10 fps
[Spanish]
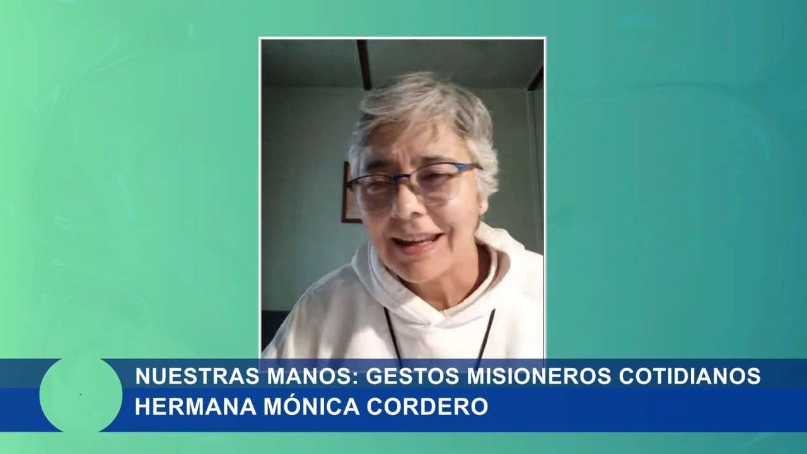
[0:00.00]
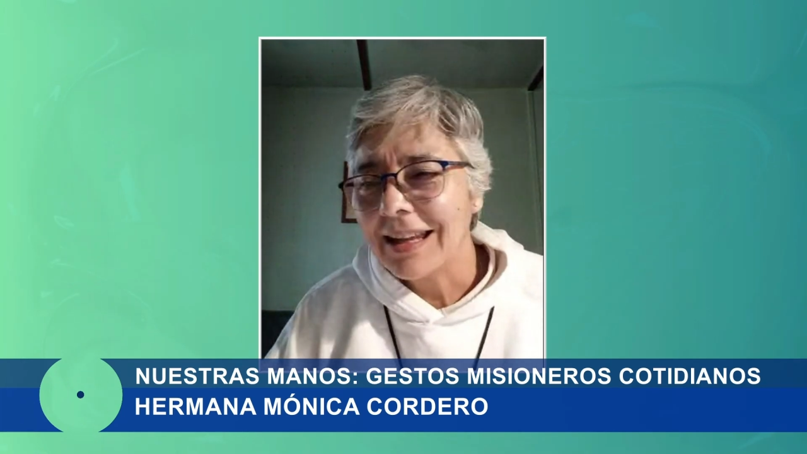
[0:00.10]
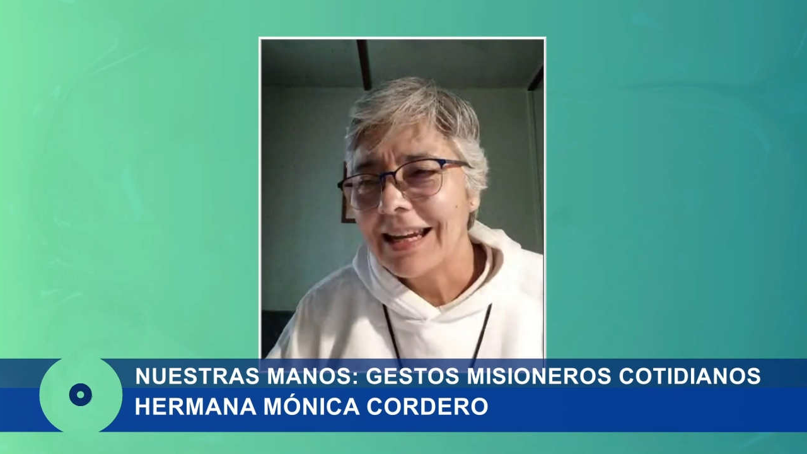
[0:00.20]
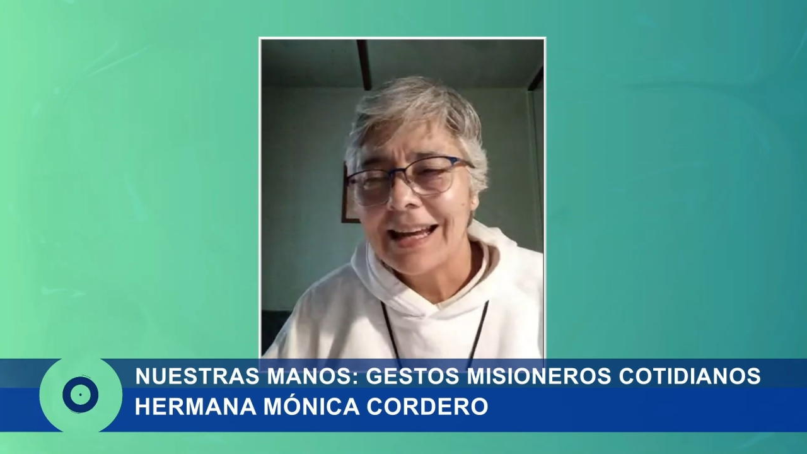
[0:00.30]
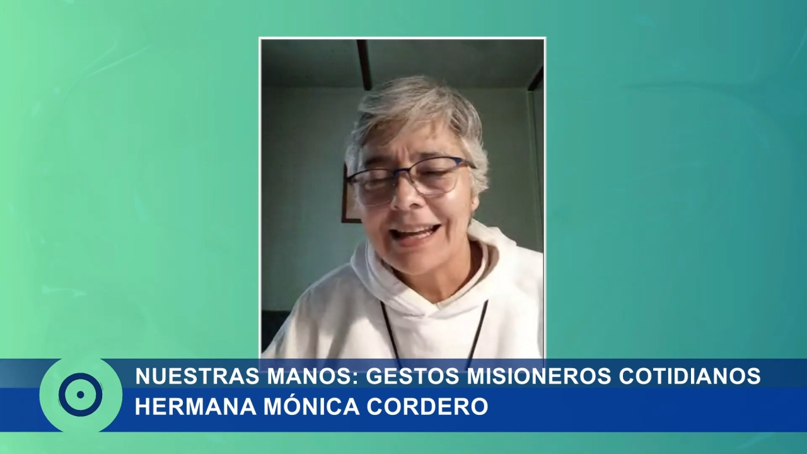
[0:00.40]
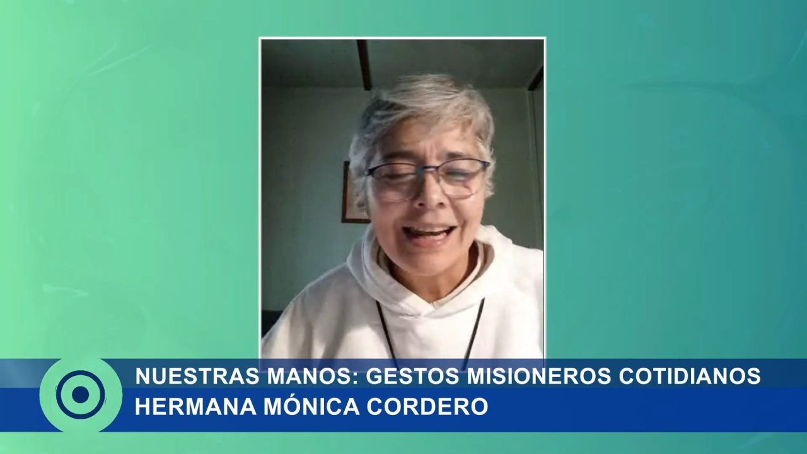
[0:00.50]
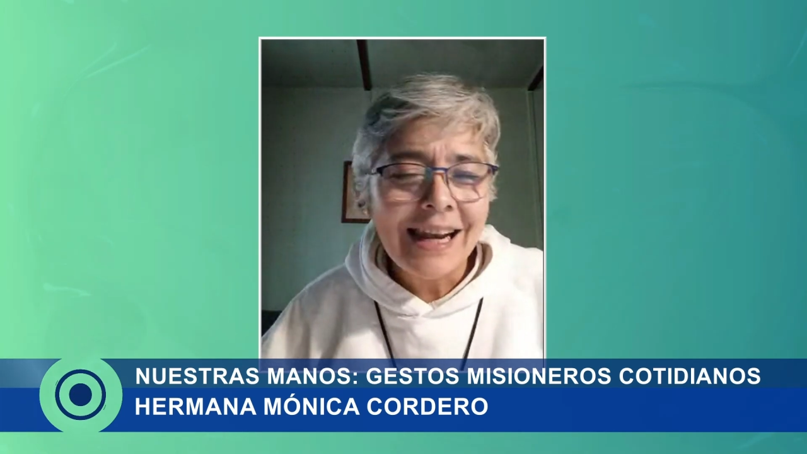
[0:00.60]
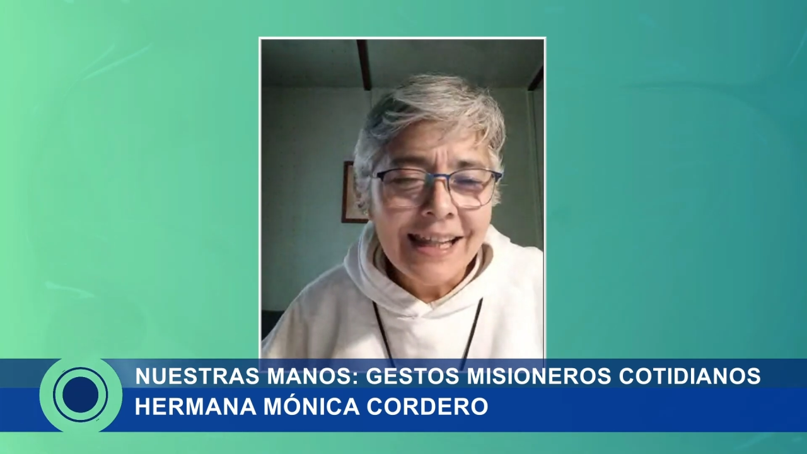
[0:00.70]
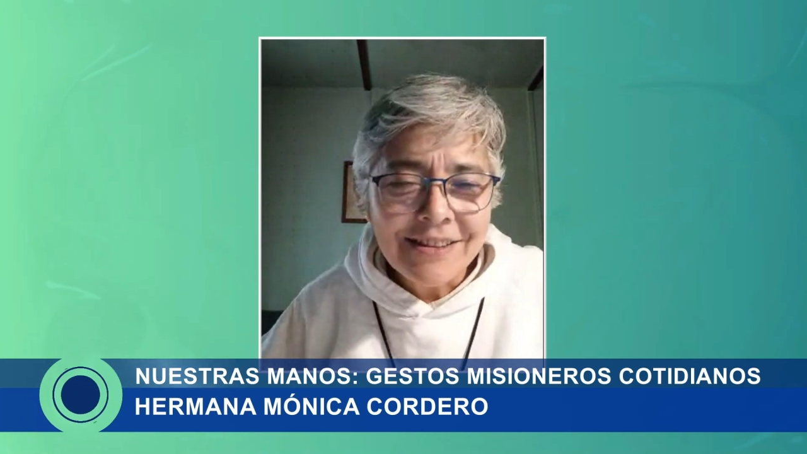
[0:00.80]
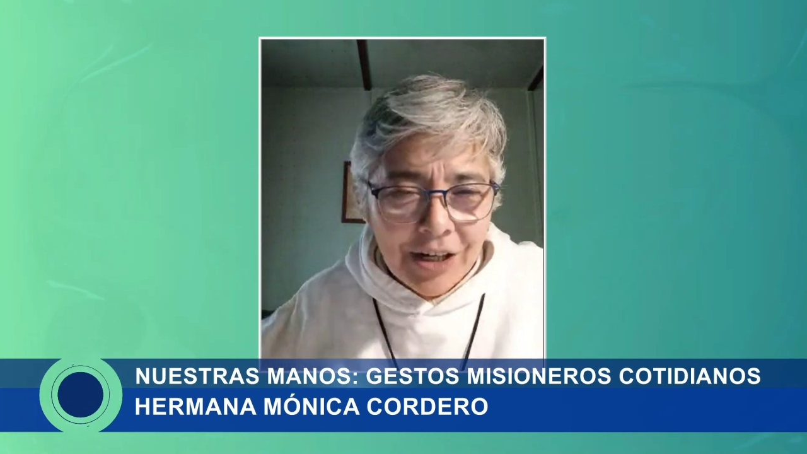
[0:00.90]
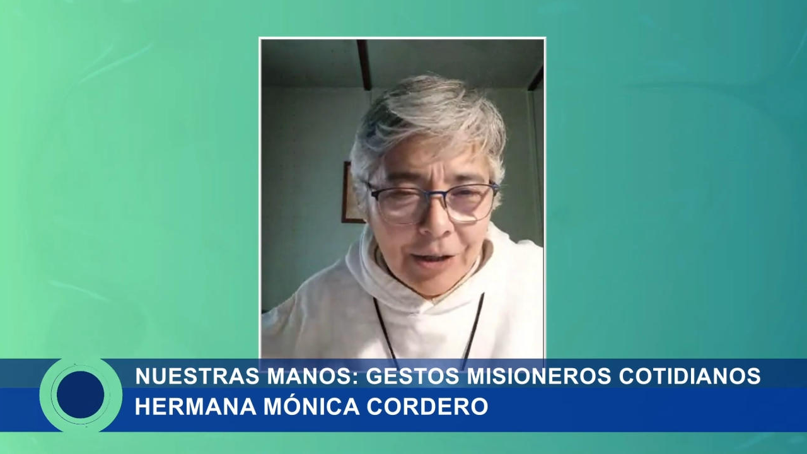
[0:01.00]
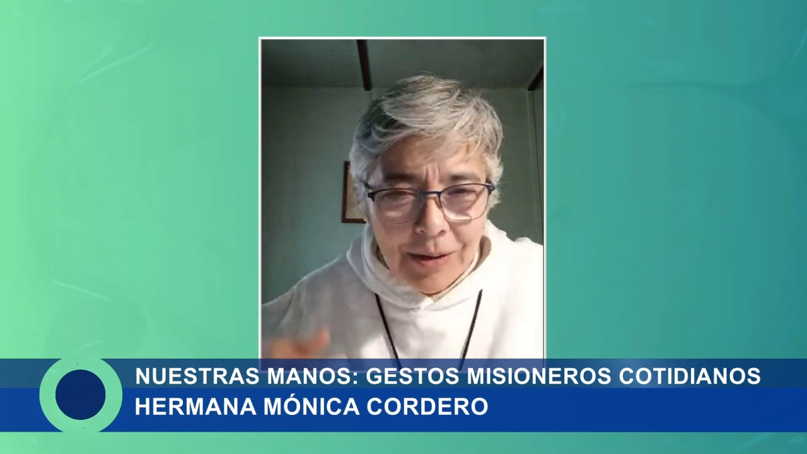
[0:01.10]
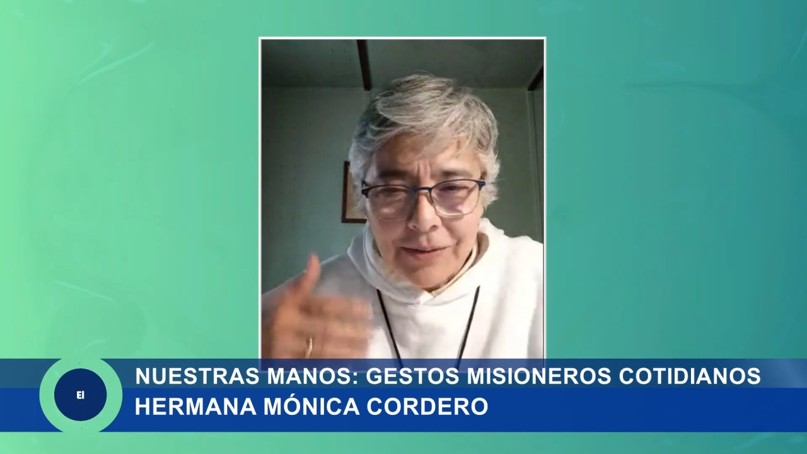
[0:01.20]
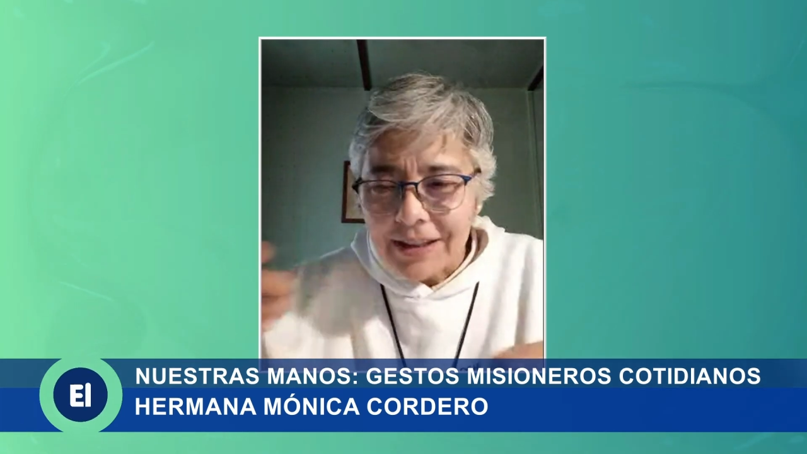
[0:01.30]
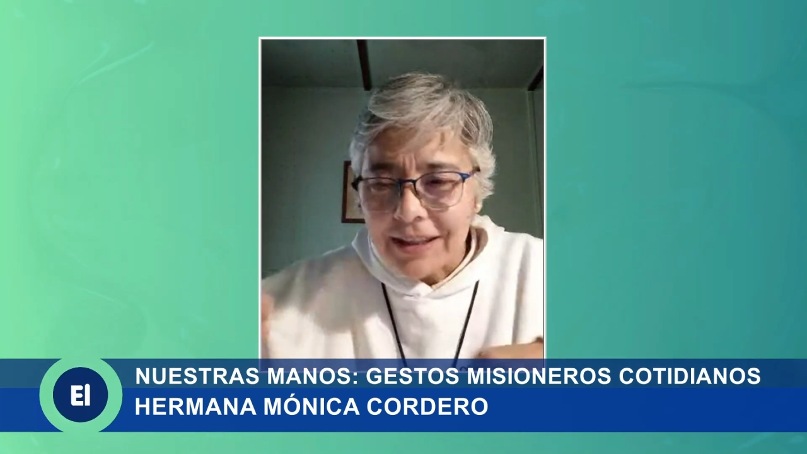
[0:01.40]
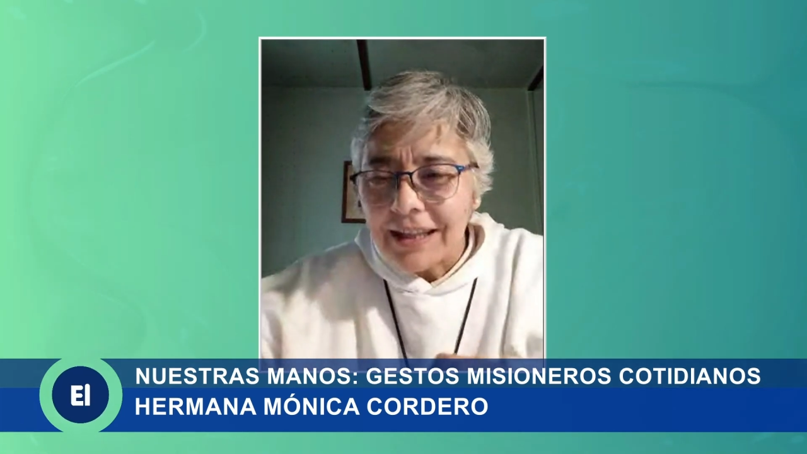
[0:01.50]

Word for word: la, letra hablaba de,